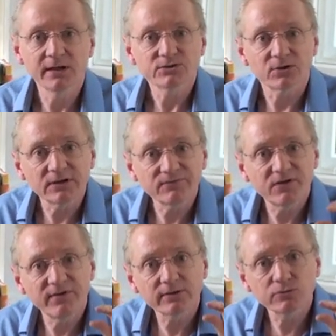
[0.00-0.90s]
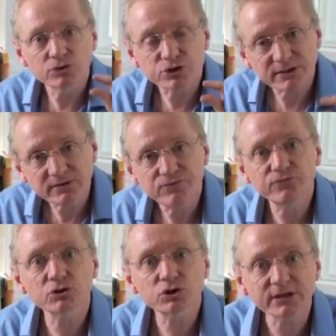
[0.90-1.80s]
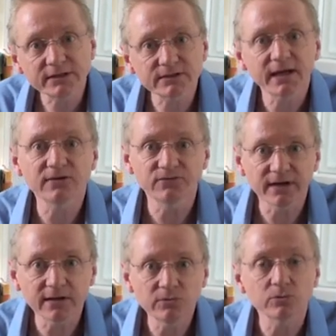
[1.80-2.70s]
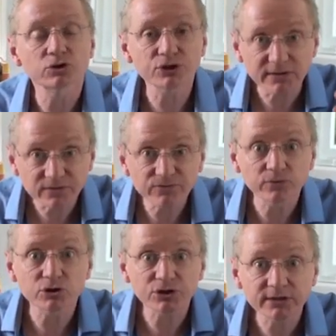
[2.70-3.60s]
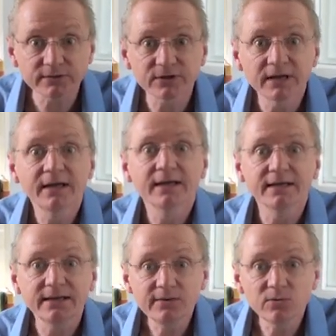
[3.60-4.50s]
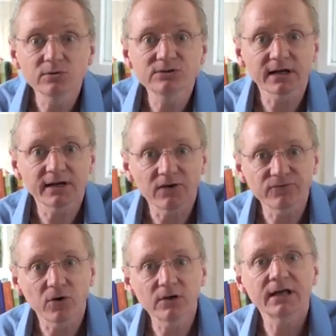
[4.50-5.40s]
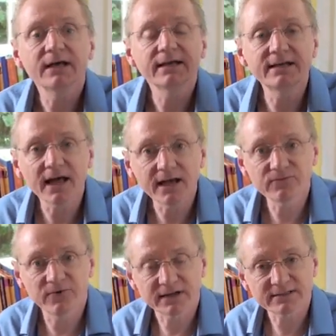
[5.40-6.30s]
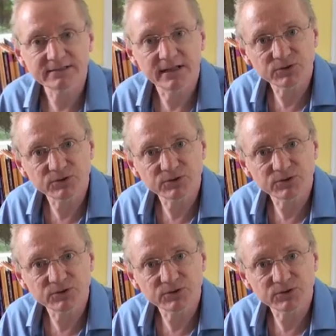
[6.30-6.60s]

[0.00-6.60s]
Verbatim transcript: sondern wir werden uns Schritt für Schritt entwickeln und Schritt für Schritt in unseren Erfolg hineinwachsen.